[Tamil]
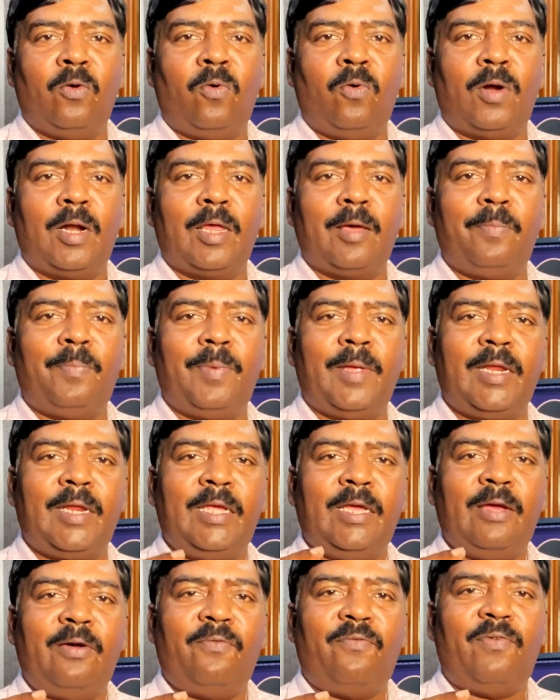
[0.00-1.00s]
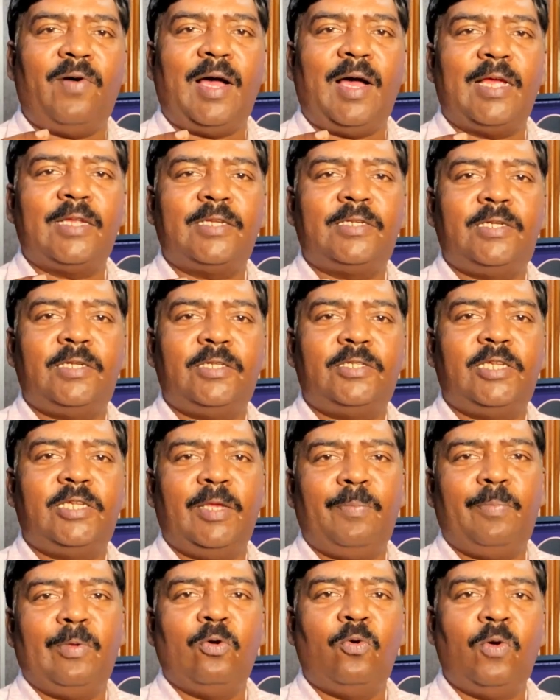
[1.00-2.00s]
உங்களுக்கு பெரிய ஃபாஸ்ட்
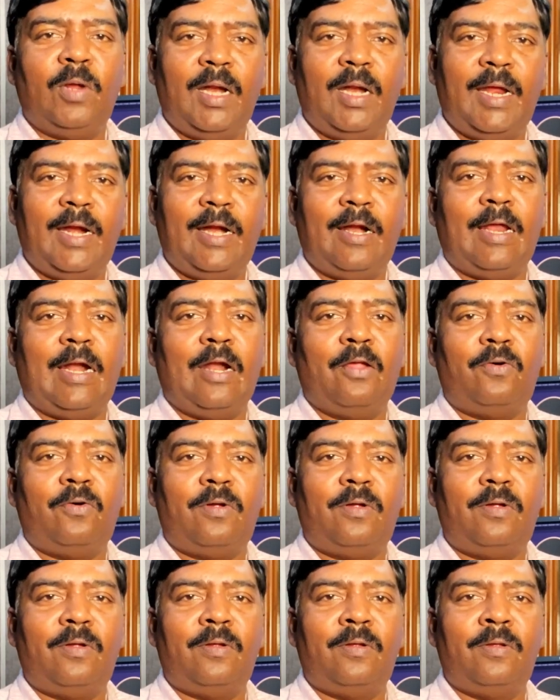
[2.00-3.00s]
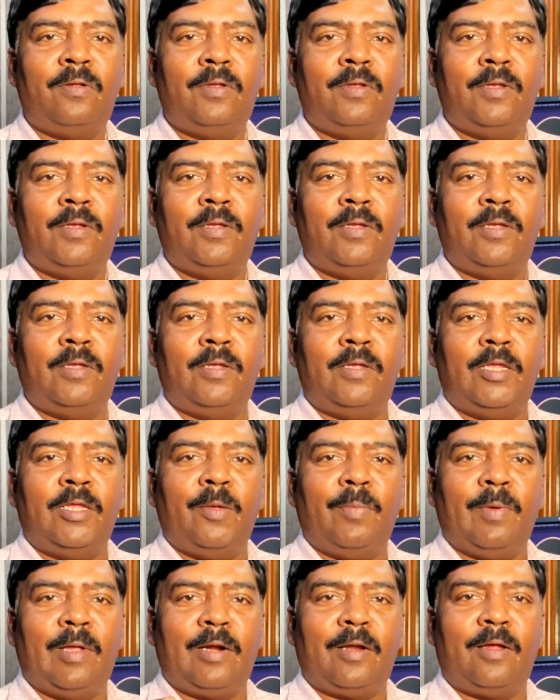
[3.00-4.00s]
சிபியூ இல்லைனாலும்
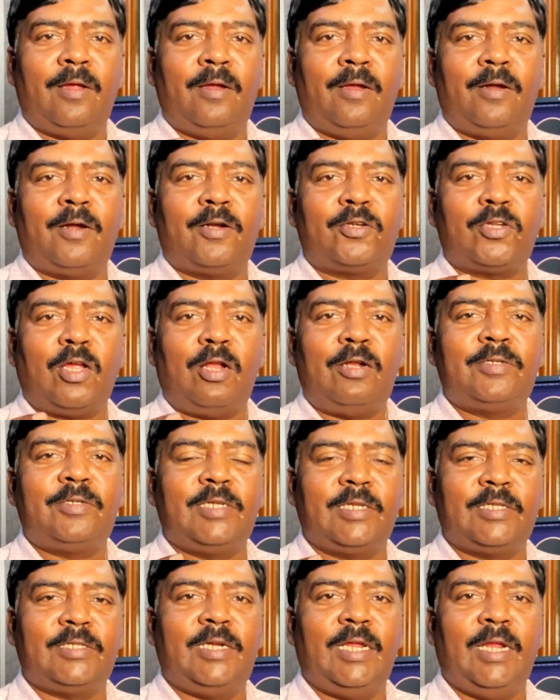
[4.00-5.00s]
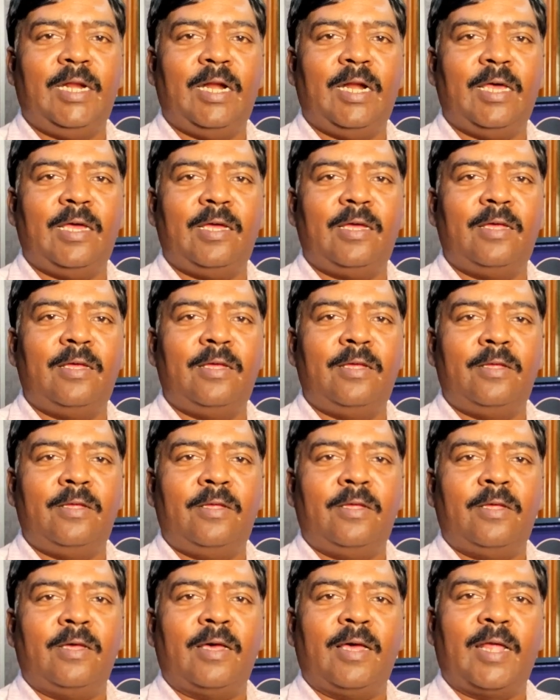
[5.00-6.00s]
இப்போ ரிசால்வ் சிக்ஸ்டீனில்
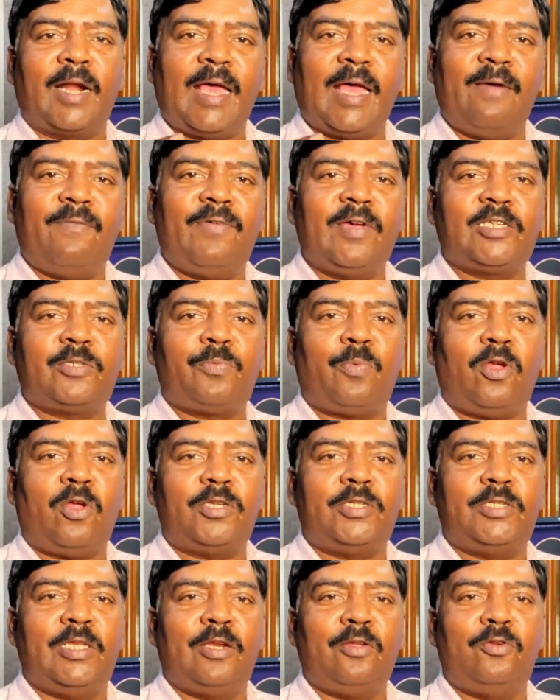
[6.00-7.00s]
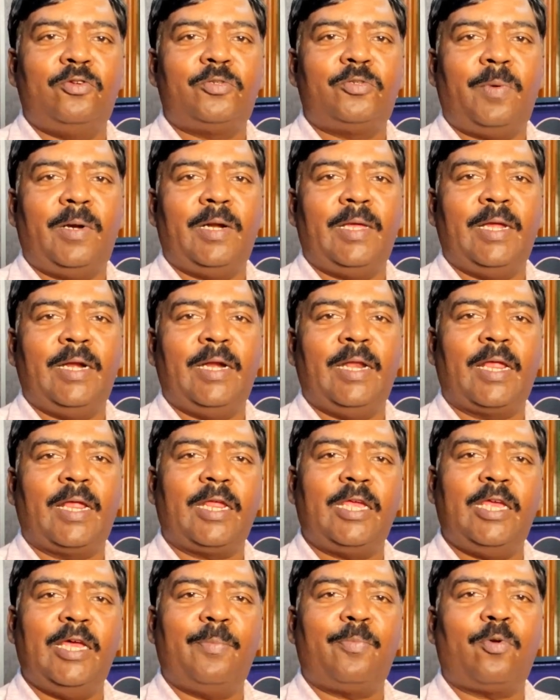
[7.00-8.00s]
கிராஃபிக்ஸ் ப்ராசஸர் யூஸ் பண்ணியே
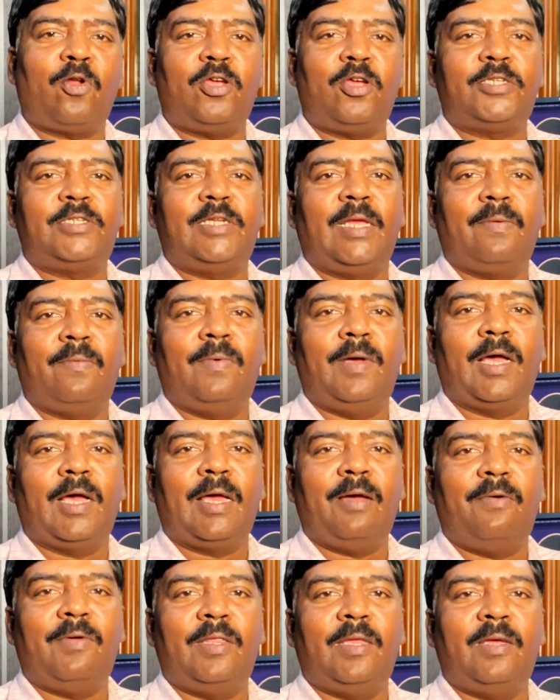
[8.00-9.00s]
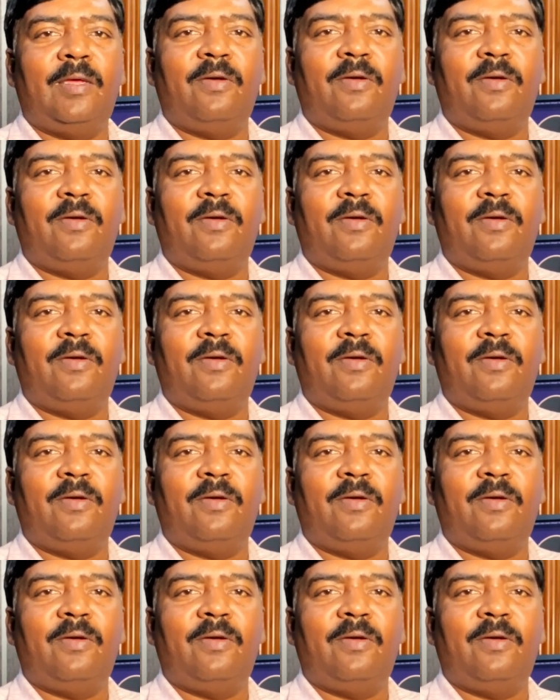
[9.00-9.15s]
நிறைய ப்ராசஸிங் ஒர்க்கை வந்து